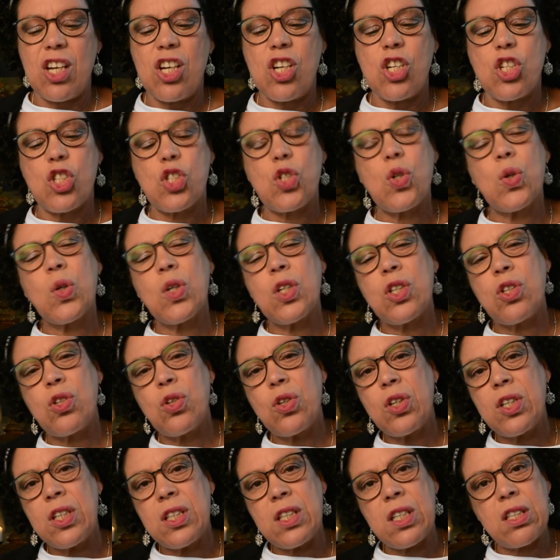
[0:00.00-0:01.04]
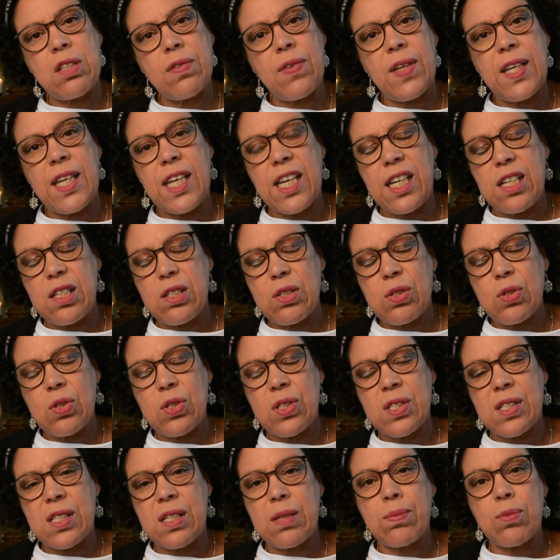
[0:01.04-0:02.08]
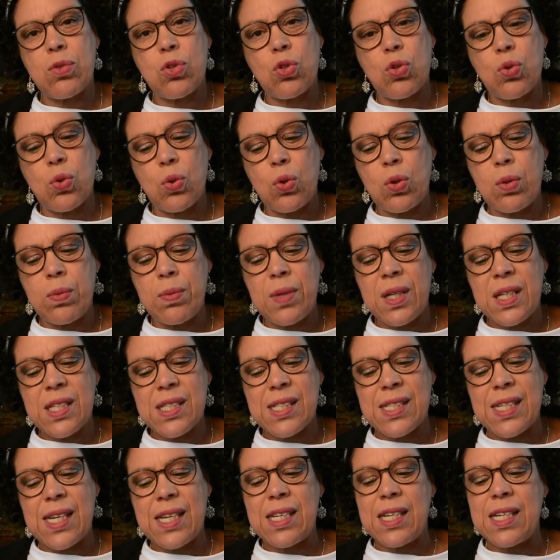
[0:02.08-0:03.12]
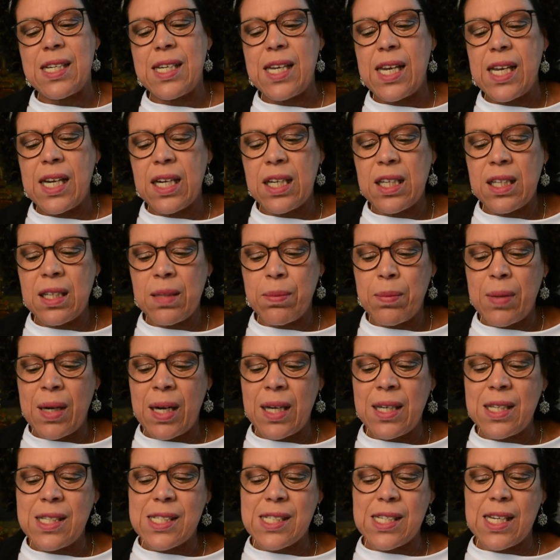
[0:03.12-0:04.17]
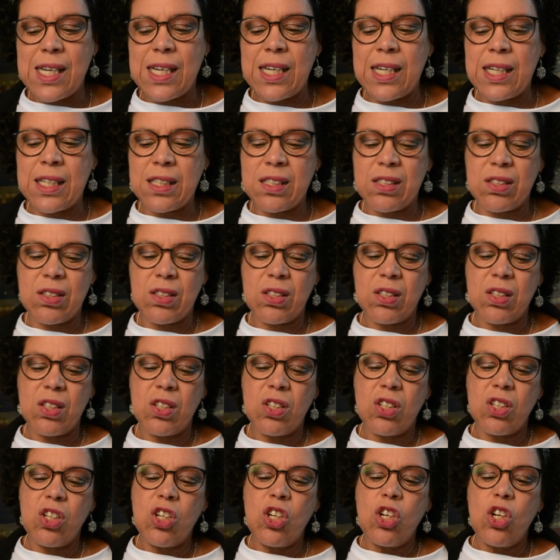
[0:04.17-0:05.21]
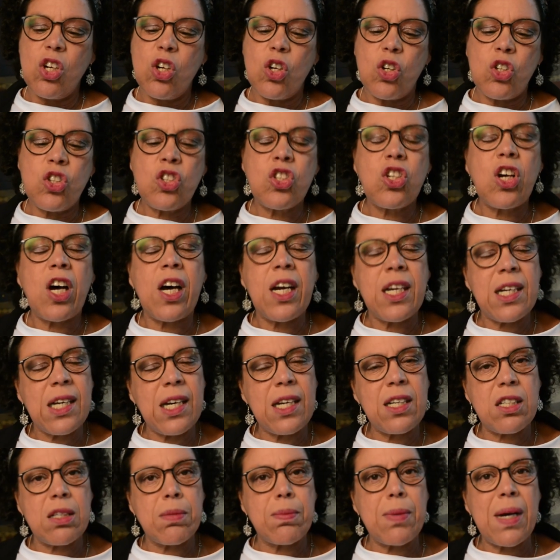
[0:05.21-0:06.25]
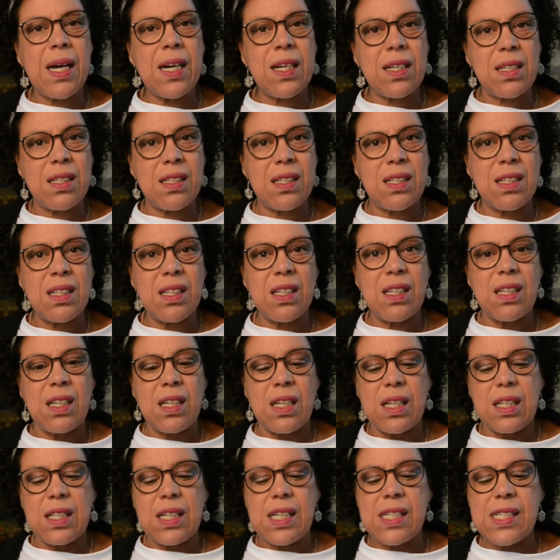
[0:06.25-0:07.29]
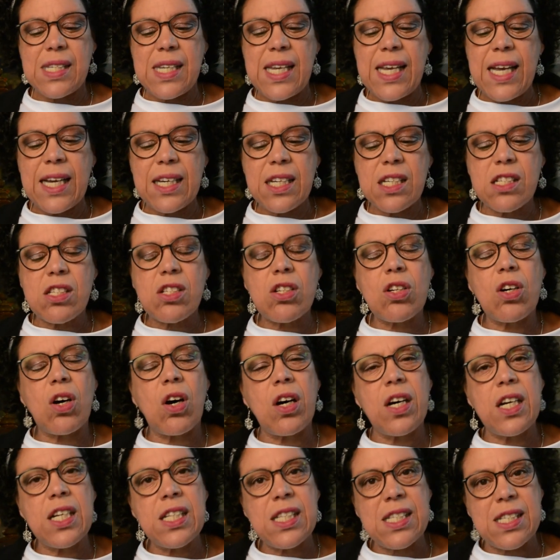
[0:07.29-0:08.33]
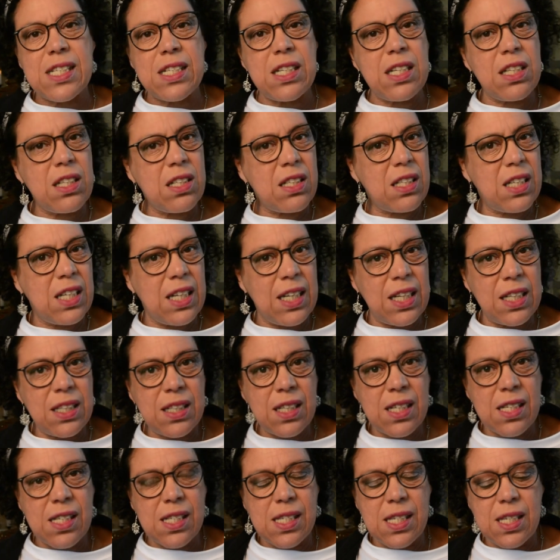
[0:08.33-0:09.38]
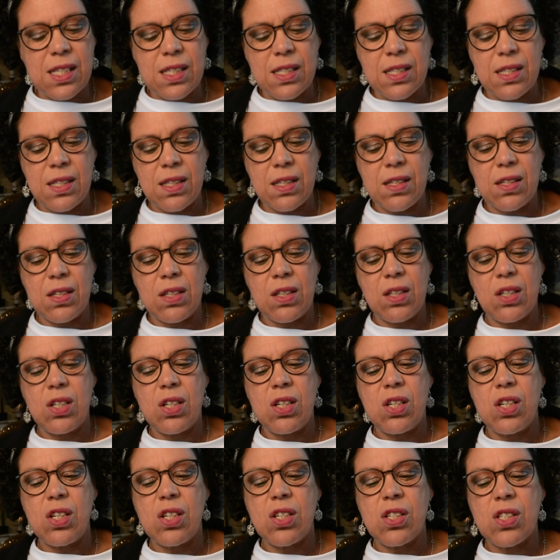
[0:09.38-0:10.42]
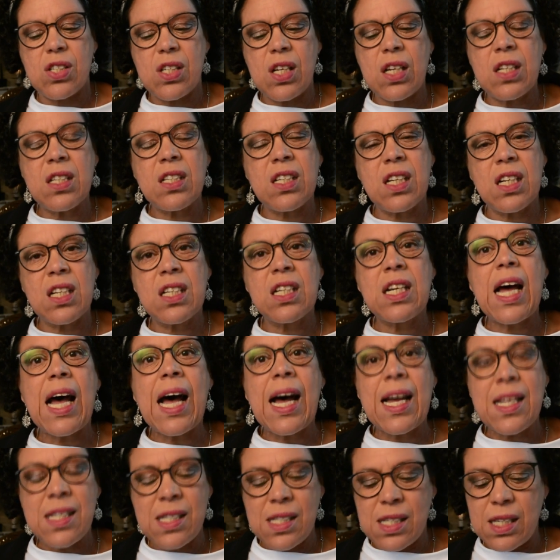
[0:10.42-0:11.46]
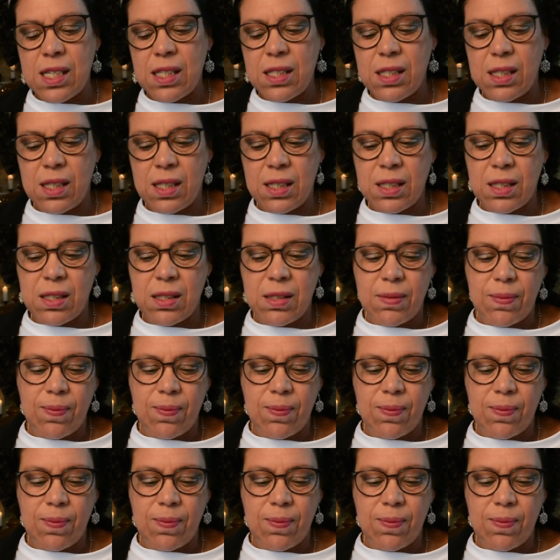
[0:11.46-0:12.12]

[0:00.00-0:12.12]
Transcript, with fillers: So geduldig wie Jesus dem Thomas seine Nägelmale zeigt und deutlich macht, dass er das Kreuz nicht hinter sich, sondern an sich hat.